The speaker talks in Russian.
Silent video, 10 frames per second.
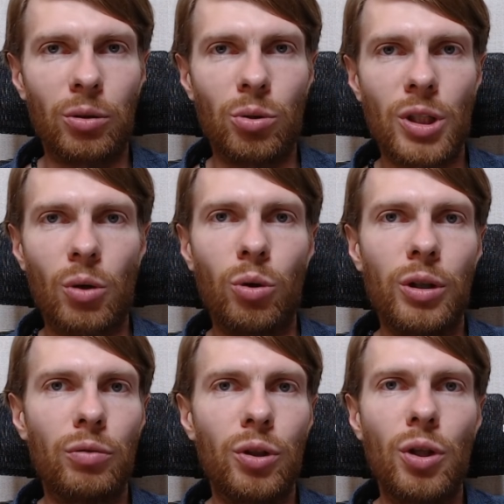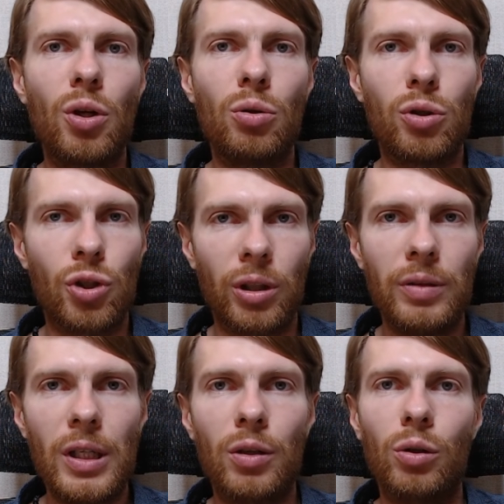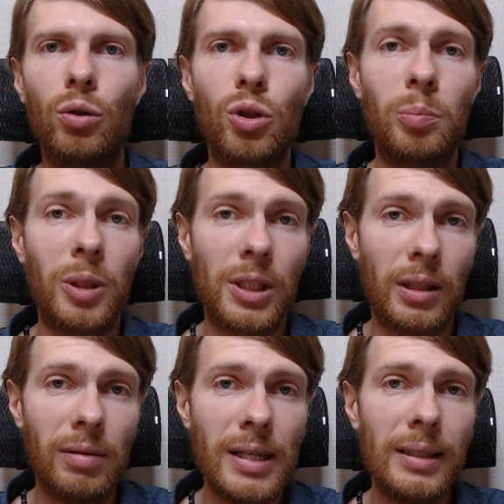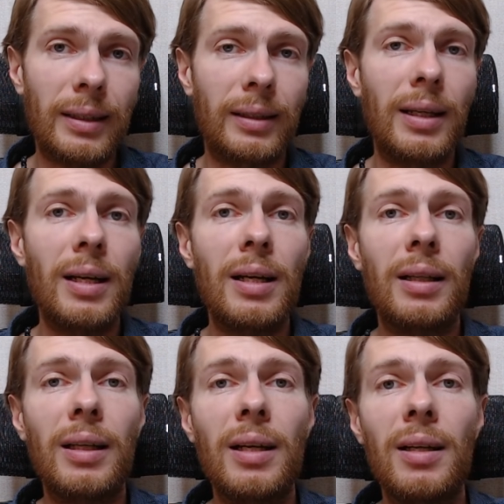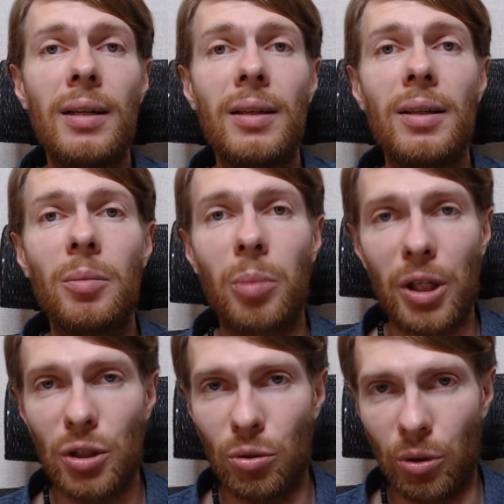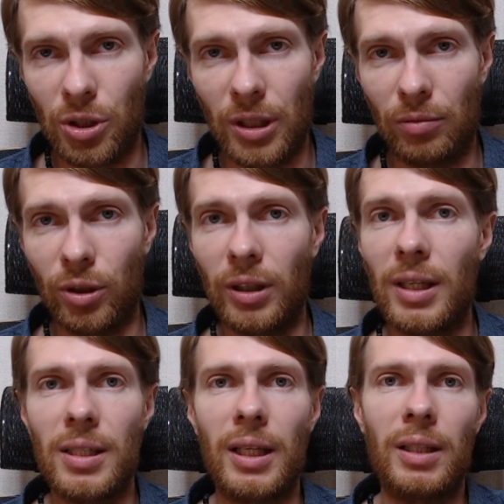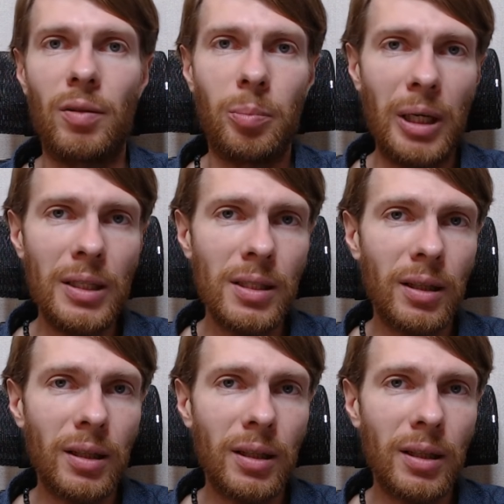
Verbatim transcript: То есть какой-то вот ее человек ее должен поцеловать, и тогда она проснется. И вот она за этого принца,